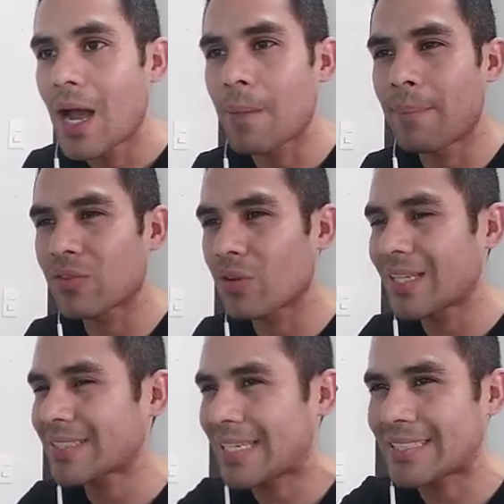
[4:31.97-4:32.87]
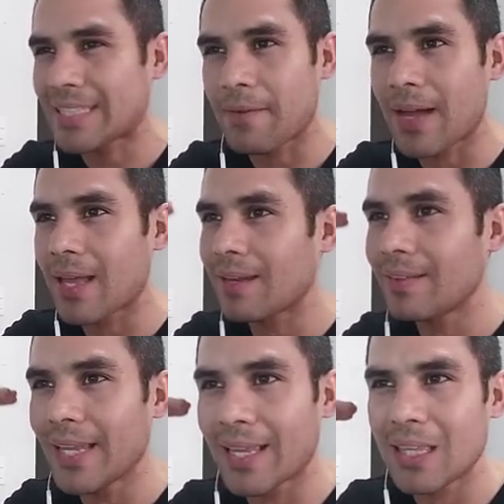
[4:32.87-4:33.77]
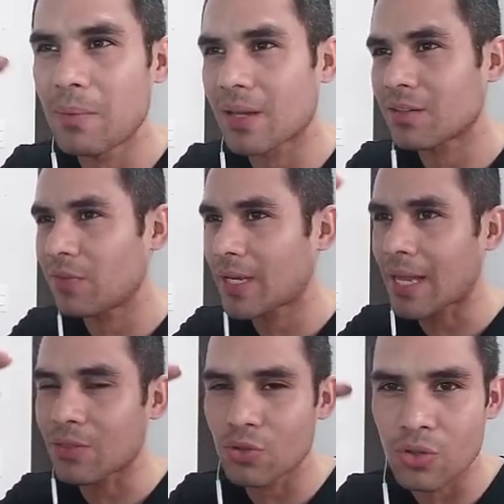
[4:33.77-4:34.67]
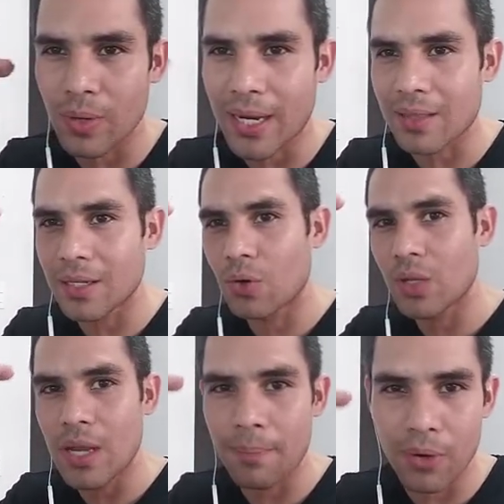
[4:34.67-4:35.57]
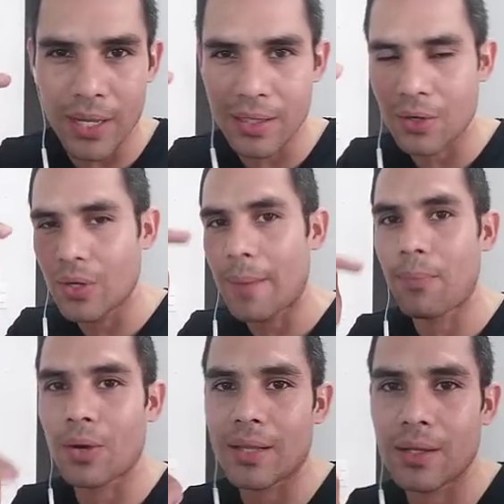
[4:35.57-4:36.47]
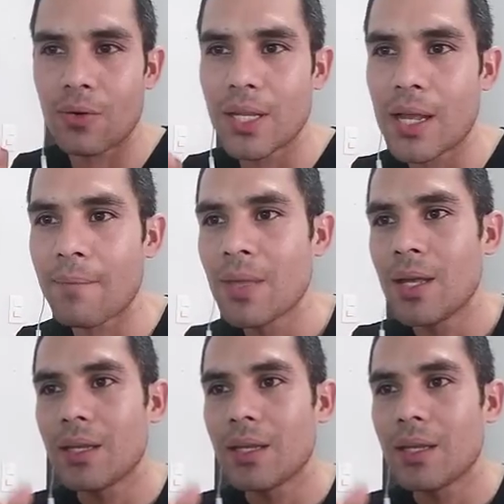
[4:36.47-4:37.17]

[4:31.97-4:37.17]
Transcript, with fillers: Hay personas que se van de que diversificando sobre categoría por categoría por categoría